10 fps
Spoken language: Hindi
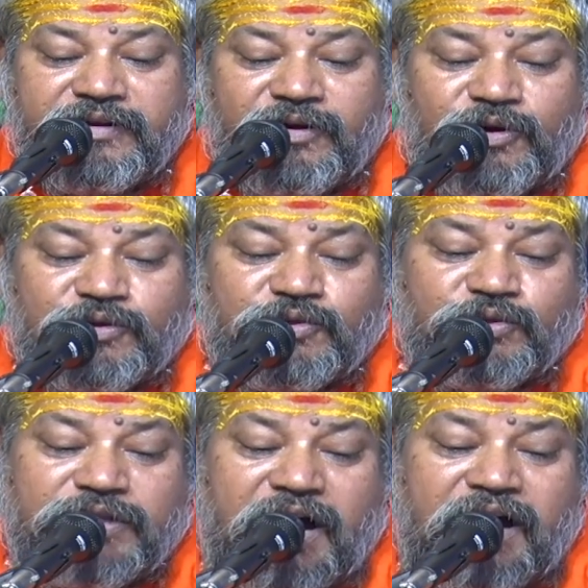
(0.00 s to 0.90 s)
और
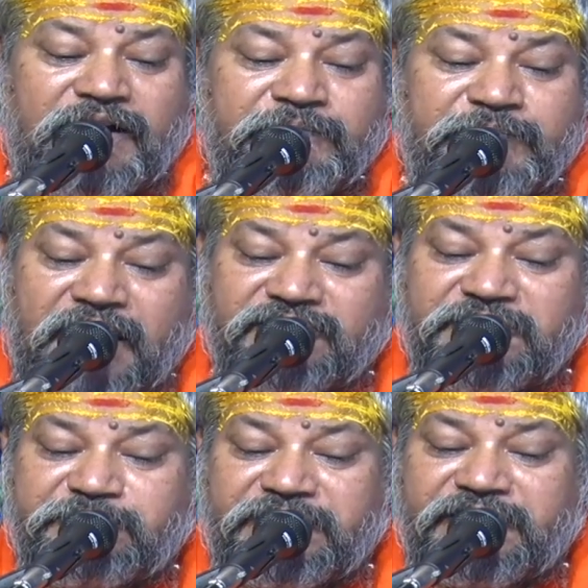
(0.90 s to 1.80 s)
जो दान
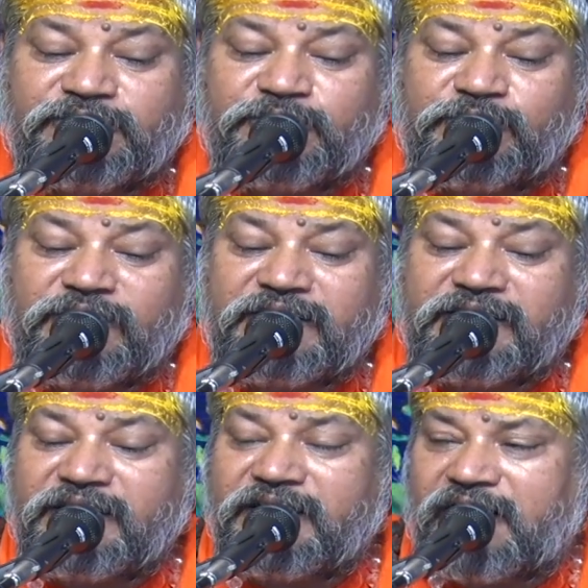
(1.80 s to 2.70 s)
व्याधि पीड़ित होकर
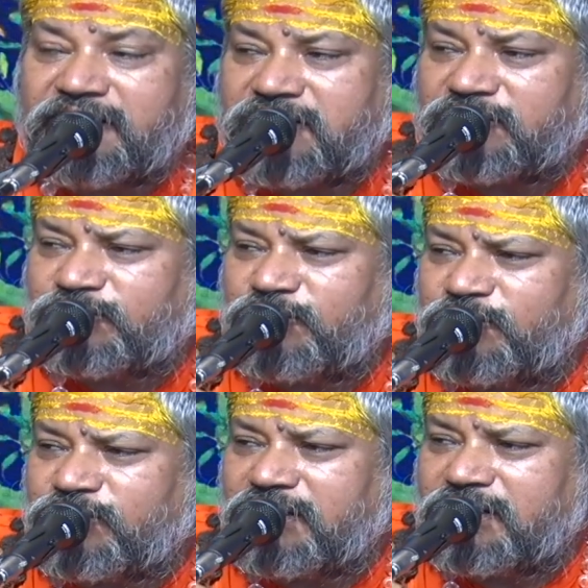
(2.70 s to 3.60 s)
के अशक्त
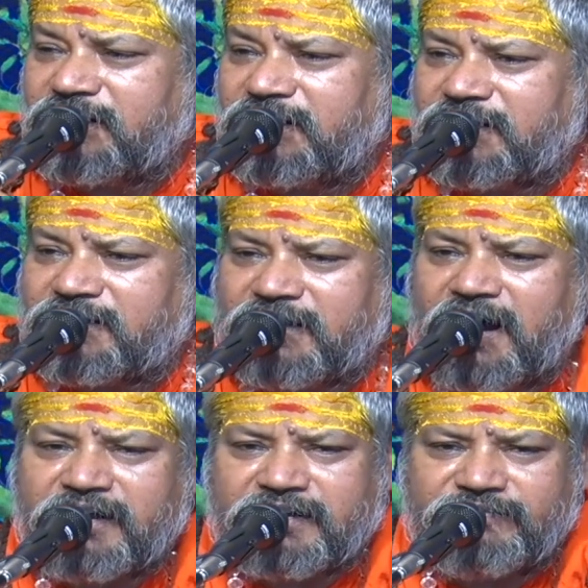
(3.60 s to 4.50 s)
होकर के
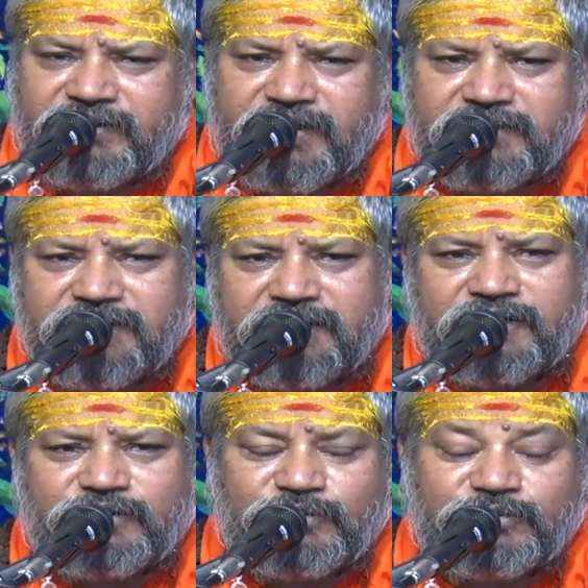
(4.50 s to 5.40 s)
कहा कि भाई ऐसा
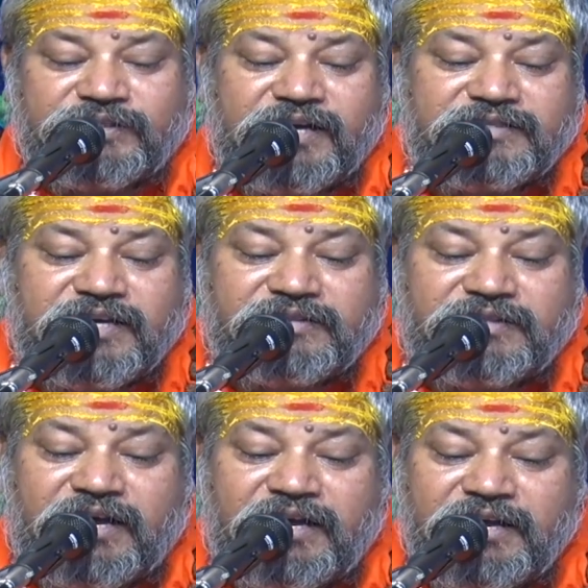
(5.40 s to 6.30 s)
कर दो दिया
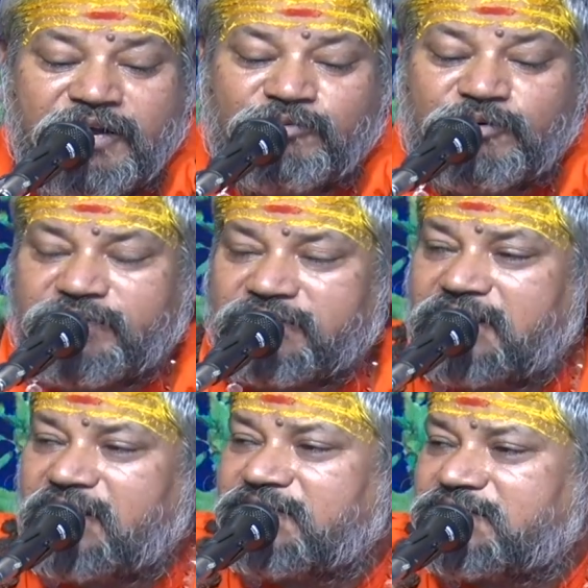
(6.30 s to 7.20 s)
जाता है वो
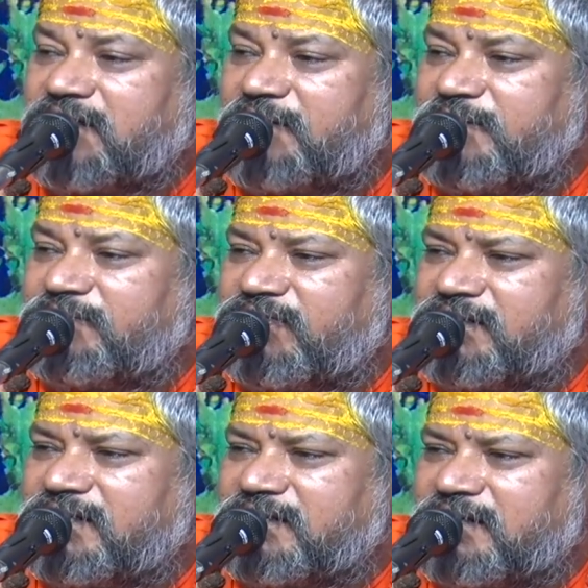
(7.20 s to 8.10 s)
वृद्धावस्था में
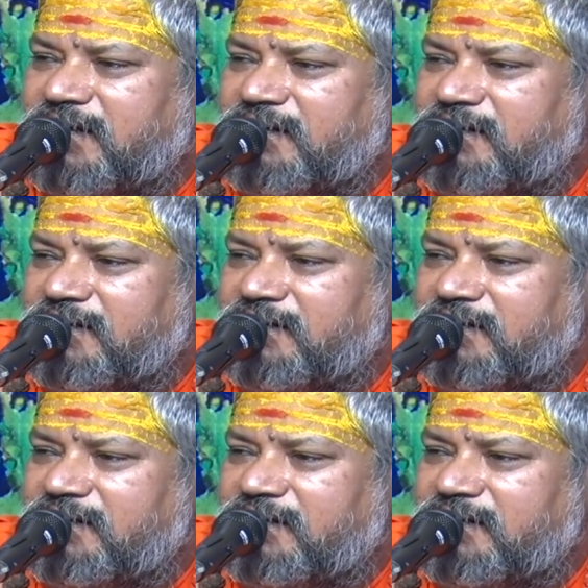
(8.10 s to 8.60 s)
फल देता है